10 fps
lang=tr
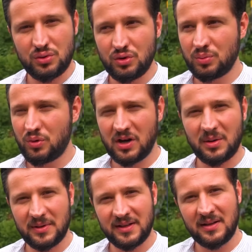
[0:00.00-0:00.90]
Çünkü bu
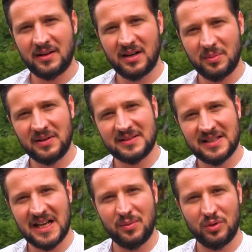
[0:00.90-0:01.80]
arabada arabanın
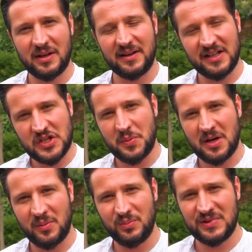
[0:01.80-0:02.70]
sahibi olan Recep
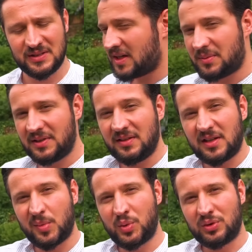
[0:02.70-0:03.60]
abimiz arabanın
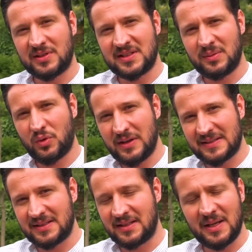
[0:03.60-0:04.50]
kaportası,
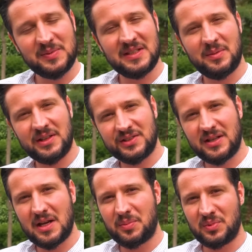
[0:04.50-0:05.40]
boyası hepsini
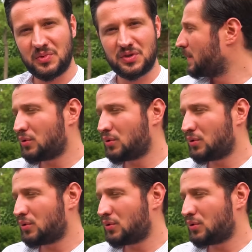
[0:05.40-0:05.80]
baştan yaptırmış.